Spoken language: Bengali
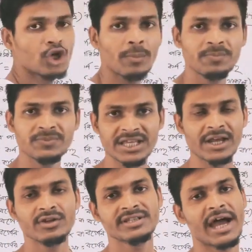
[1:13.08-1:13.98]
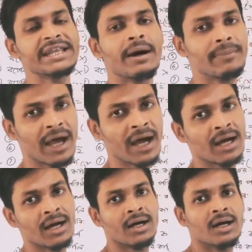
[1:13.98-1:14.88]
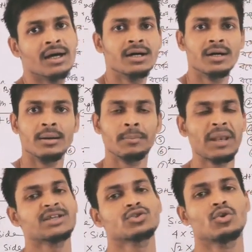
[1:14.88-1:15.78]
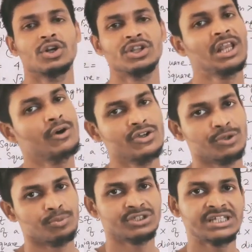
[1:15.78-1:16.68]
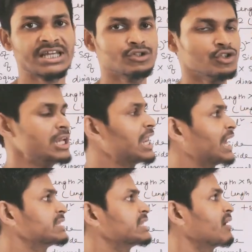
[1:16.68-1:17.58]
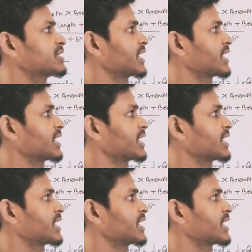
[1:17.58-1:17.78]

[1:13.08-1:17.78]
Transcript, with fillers: সব সাইরো সাইড আমরা প্লাস করে দিলে হয়ে যাব যে যদি ল্যান দেওয়া